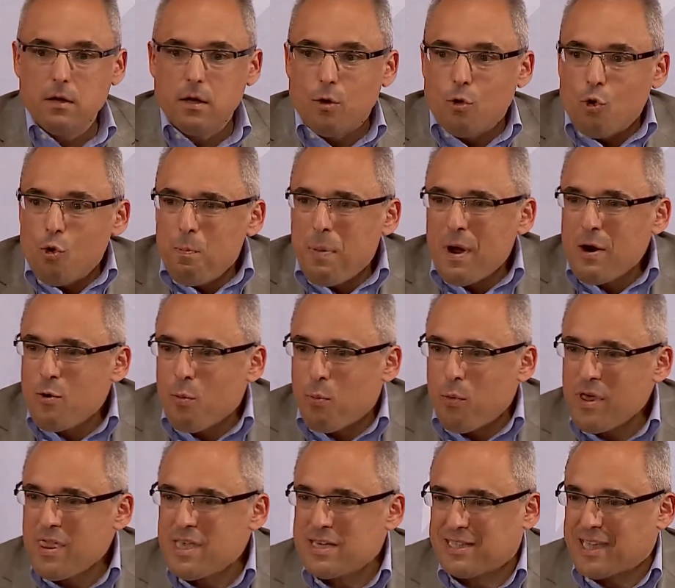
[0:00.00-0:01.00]
Europa no
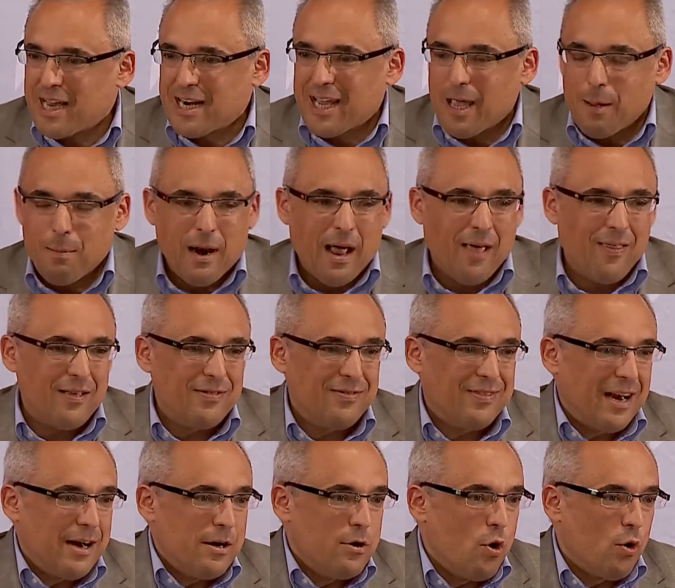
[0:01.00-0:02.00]
puede estar quebrada
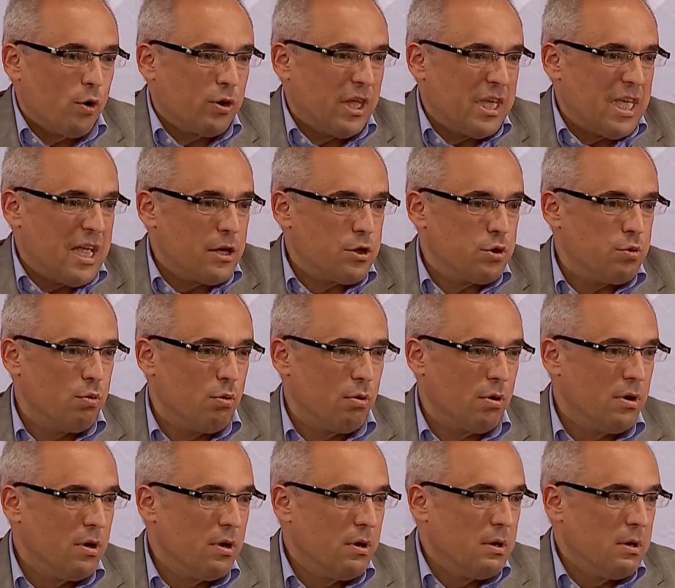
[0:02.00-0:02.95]
entre el norte y el sur.